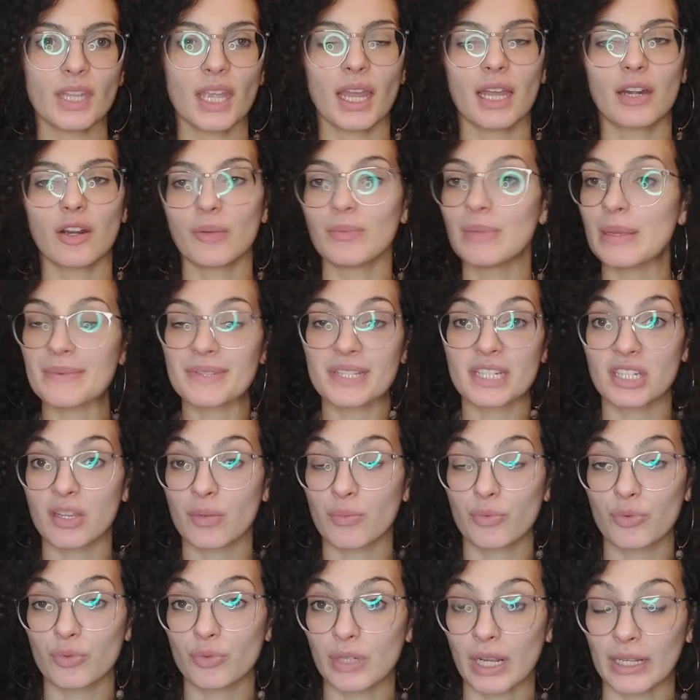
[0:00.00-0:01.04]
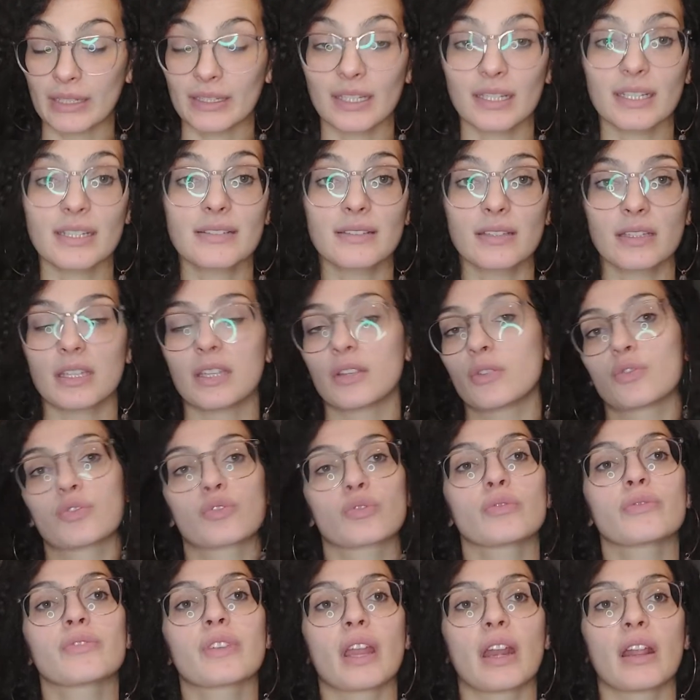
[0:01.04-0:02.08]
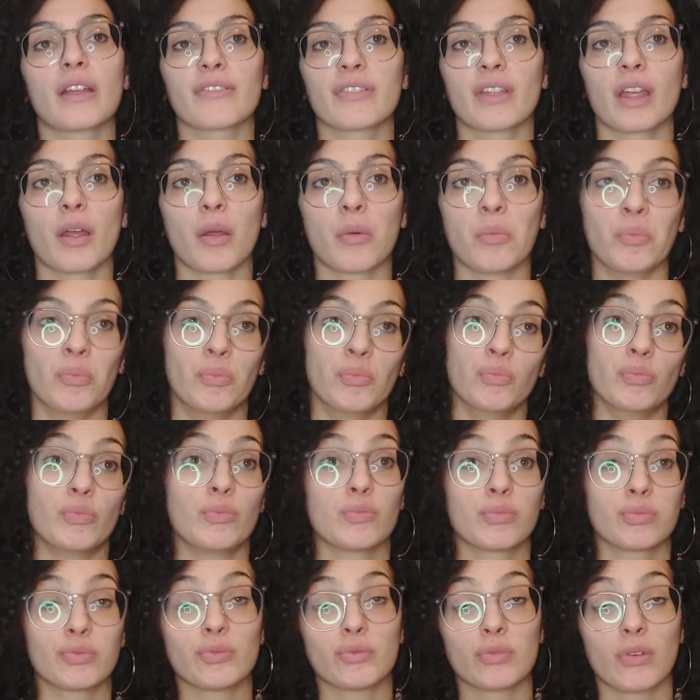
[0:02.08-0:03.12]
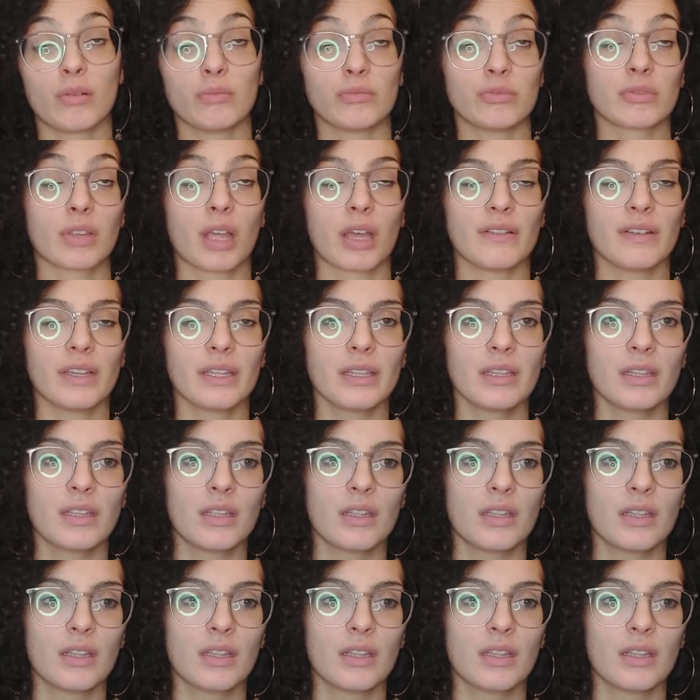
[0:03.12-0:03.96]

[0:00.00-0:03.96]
Alors, même si j'aime beaucoup l'actrice et que je trouve qu'elle a fait un, plutôt un beau travail,